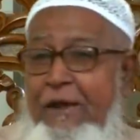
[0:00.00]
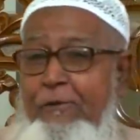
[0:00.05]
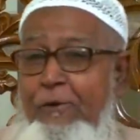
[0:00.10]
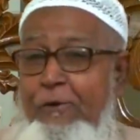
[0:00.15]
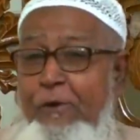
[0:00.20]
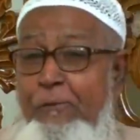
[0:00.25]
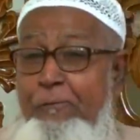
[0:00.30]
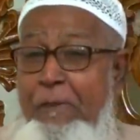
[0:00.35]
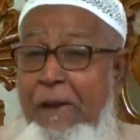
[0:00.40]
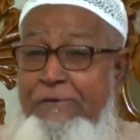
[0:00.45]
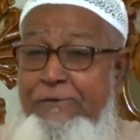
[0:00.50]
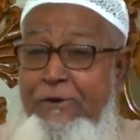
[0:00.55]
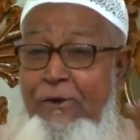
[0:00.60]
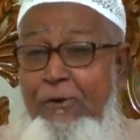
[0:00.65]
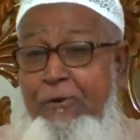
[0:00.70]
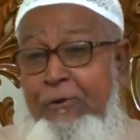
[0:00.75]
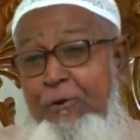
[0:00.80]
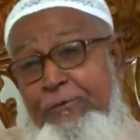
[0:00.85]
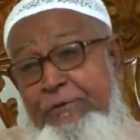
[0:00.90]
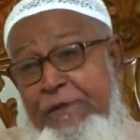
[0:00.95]
এখন ওই পাঁচ
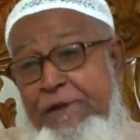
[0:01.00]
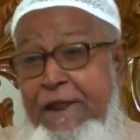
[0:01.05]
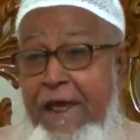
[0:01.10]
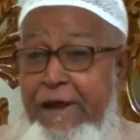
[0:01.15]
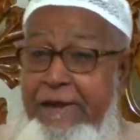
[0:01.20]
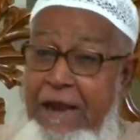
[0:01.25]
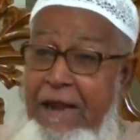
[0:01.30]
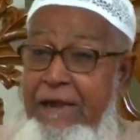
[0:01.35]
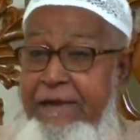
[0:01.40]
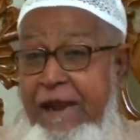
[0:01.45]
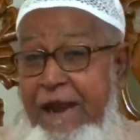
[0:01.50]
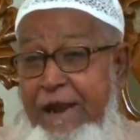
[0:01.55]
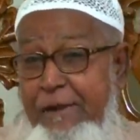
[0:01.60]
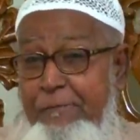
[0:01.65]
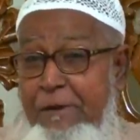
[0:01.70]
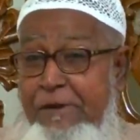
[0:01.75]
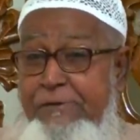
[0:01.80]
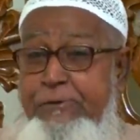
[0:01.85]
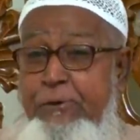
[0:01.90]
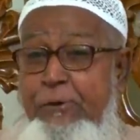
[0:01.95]
লক্ষ দিন আর কালকে
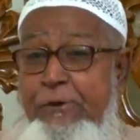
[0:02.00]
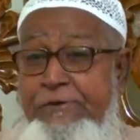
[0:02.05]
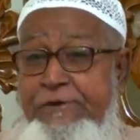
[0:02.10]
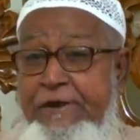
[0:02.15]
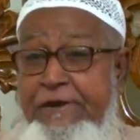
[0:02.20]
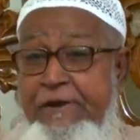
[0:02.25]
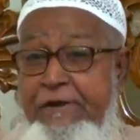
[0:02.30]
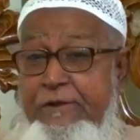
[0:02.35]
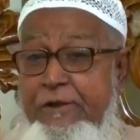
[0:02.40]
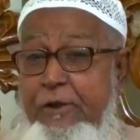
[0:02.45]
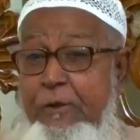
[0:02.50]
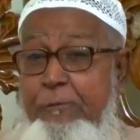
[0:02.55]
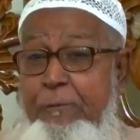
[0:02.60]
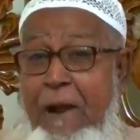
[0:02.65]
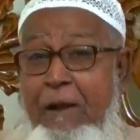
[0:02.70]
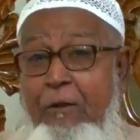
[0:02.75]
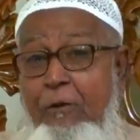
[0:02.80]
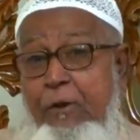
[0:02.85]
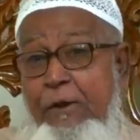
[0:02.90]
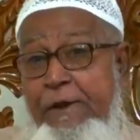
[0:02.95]
অ্যাডভান্স করেছে এটার জন্য
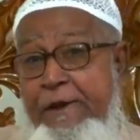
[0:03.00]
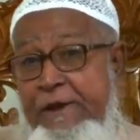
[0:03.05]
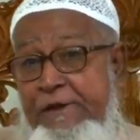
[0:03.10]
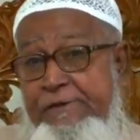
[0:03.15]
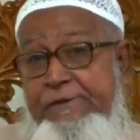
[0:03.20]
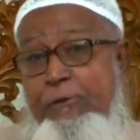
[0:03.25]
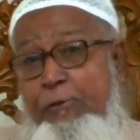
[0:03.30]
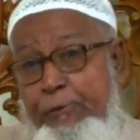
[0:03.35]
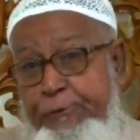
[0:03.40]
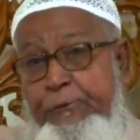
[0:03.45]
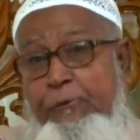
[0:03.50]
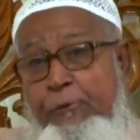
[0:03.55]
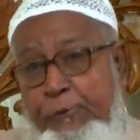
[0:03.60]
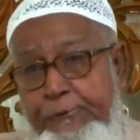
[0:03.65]
পাগল হয়ে গেছে উঠ